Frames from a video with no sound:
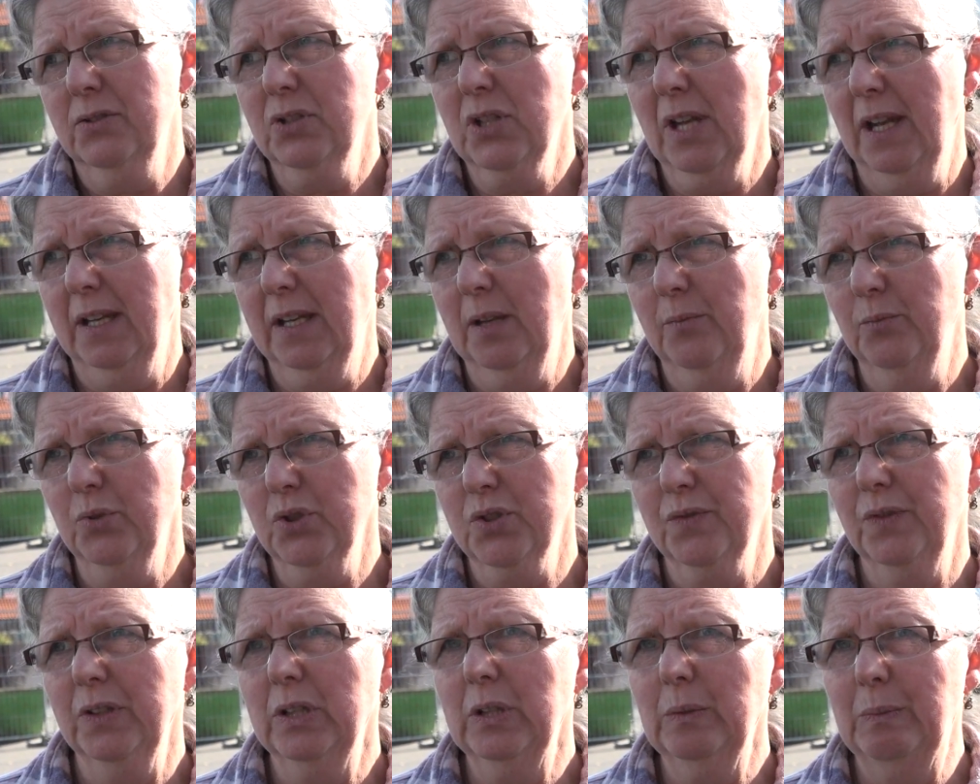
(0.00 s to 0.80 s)
ist halt, da
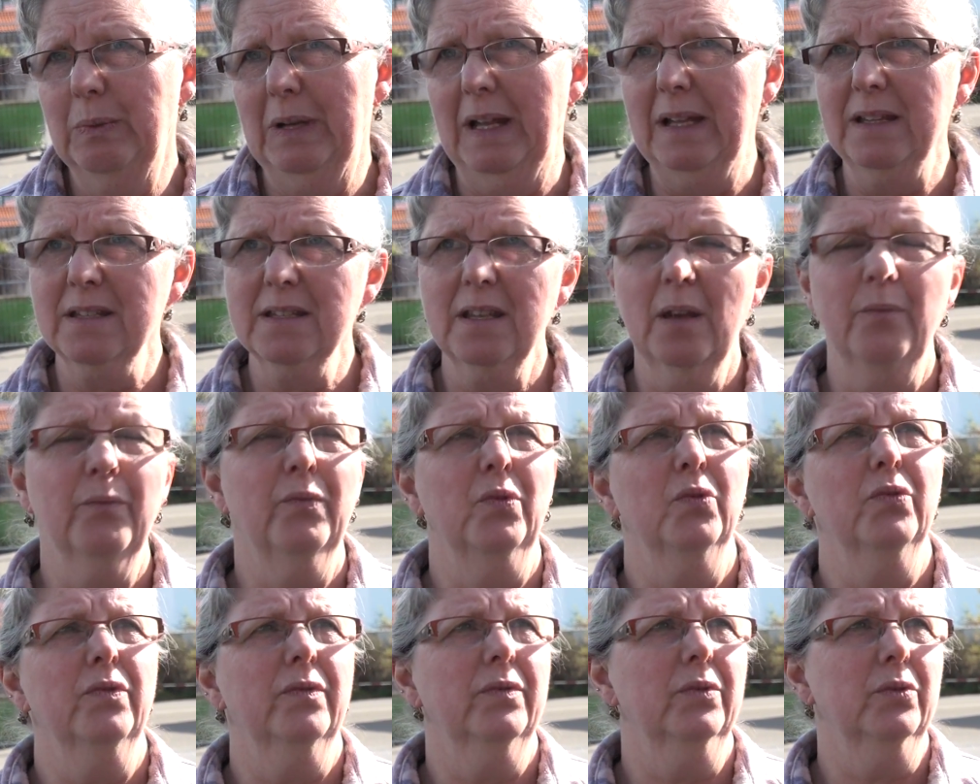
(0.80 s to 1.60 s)
musst du wieder Platz haben,
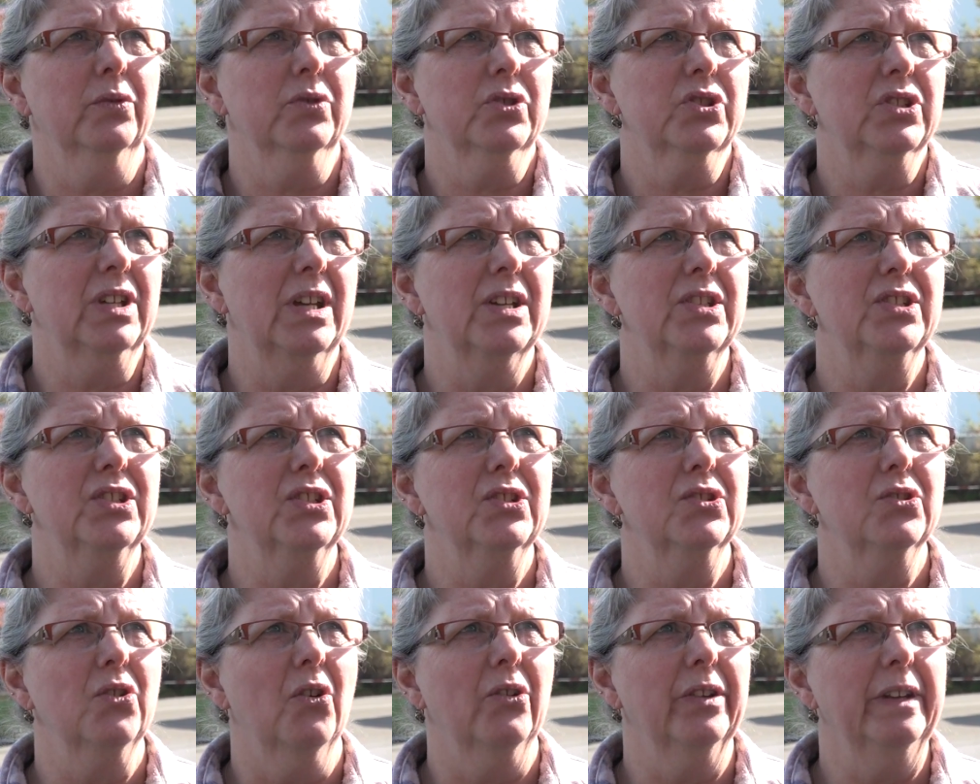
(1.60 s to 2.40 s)
wo, wo stellst du
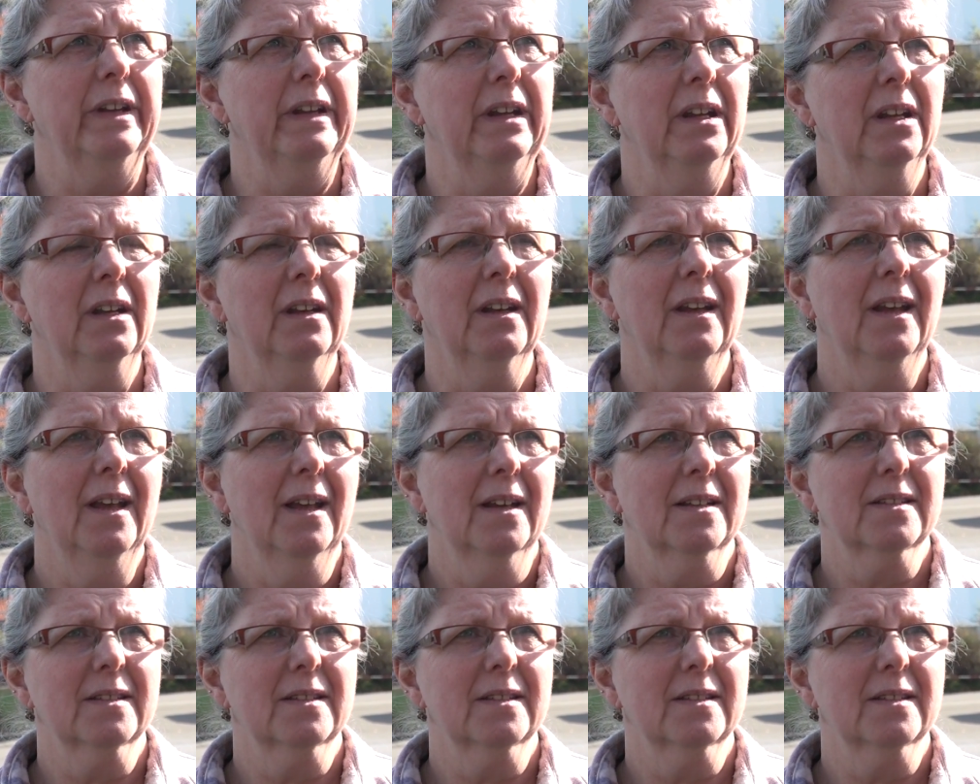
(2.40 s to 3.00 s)
die Tonne hin?